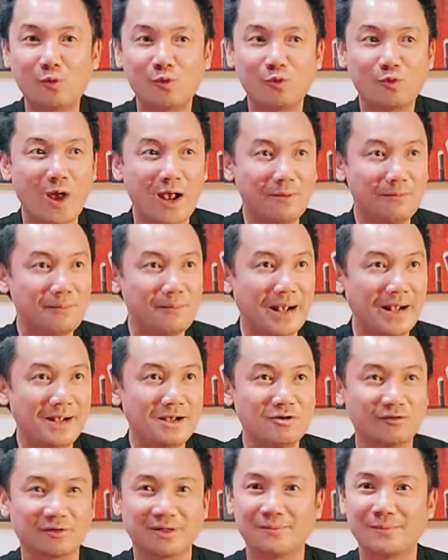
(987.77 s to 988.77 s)
quát mắng
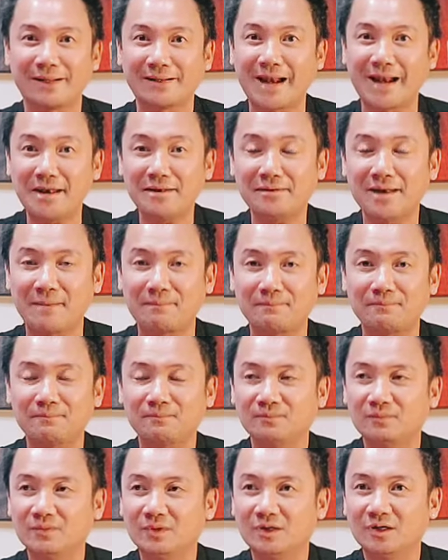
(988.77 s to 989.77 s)
hoặc là mẹ đánh đập
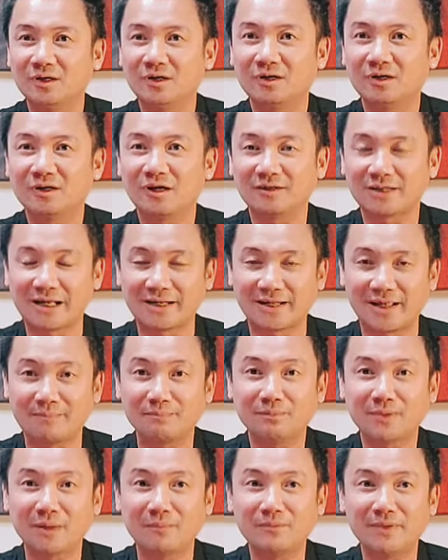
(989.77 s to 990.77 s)
hoặc là
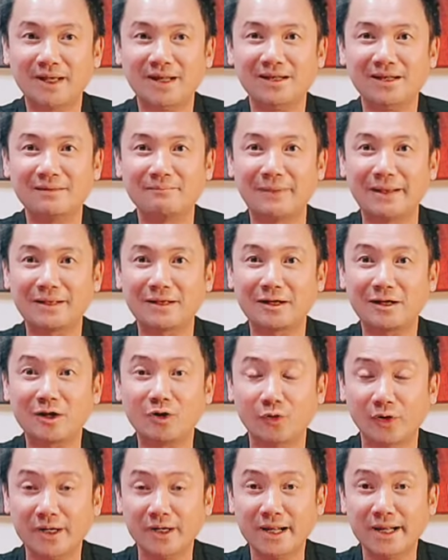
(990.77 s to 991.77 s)
thậm, thậm chí là mẹ có
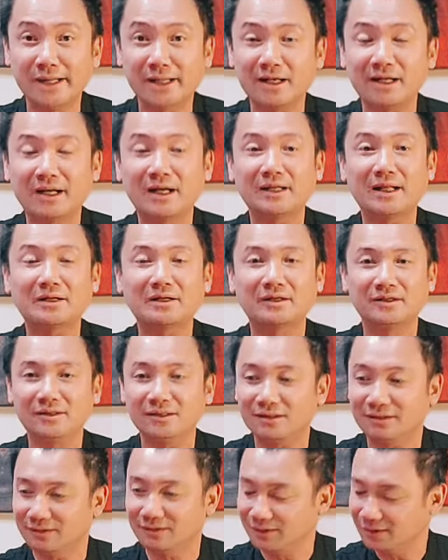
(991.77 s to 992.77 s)
đuổi đi chăng chăng
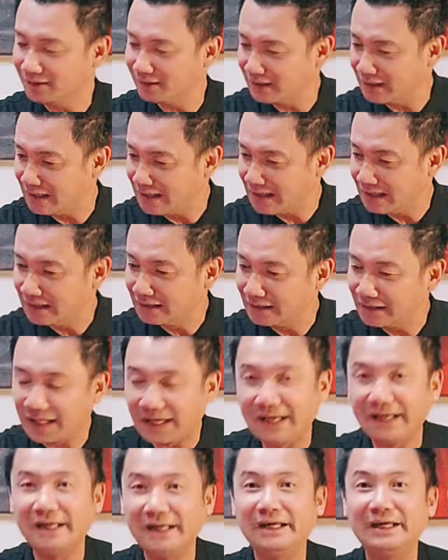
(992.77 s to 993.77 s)
nữa
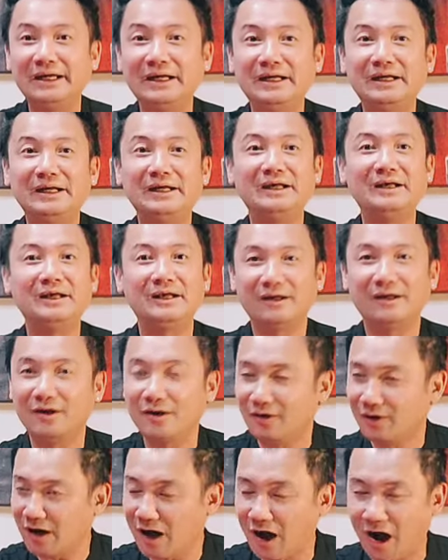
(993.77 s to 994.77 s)
thì
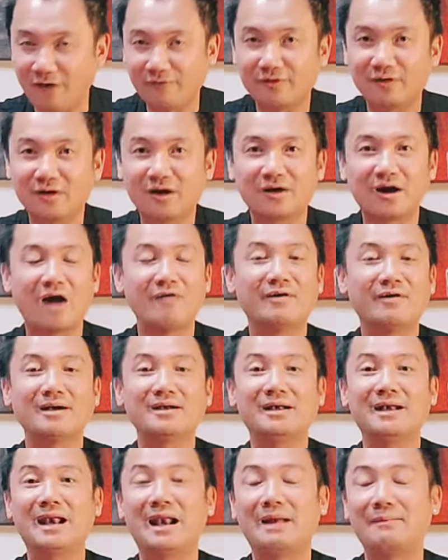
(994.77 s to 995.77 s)
họ họ vẫn
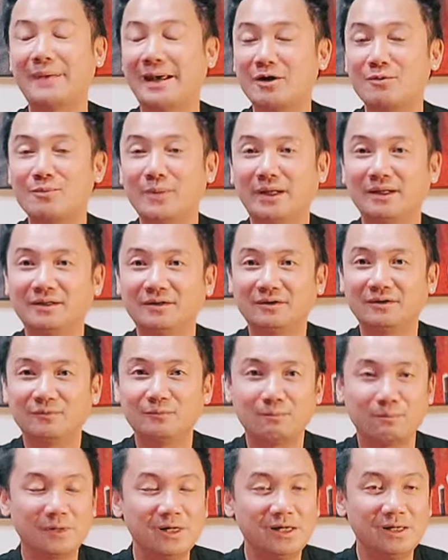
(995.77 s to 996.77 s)
là mẹ của mình
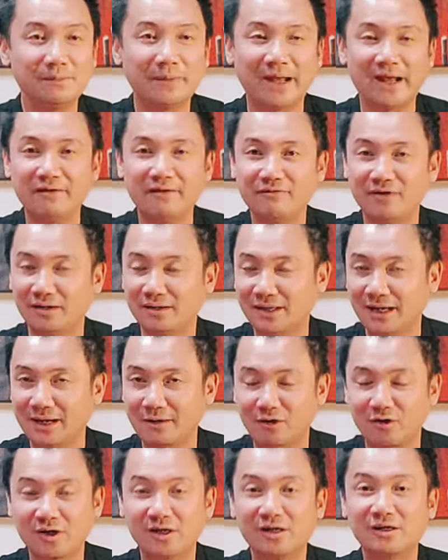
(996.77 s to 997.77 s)
người mẹ vẫn
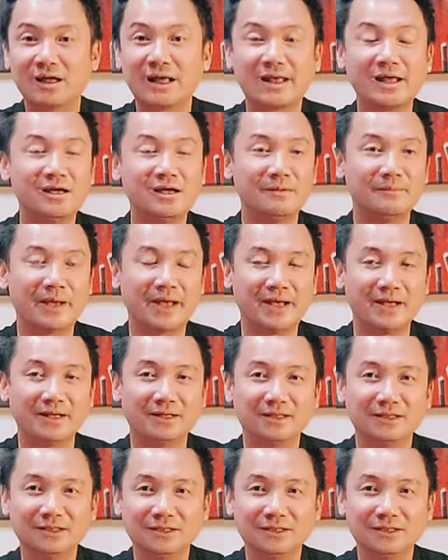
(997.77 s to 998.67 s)
là cái, cái người mẹ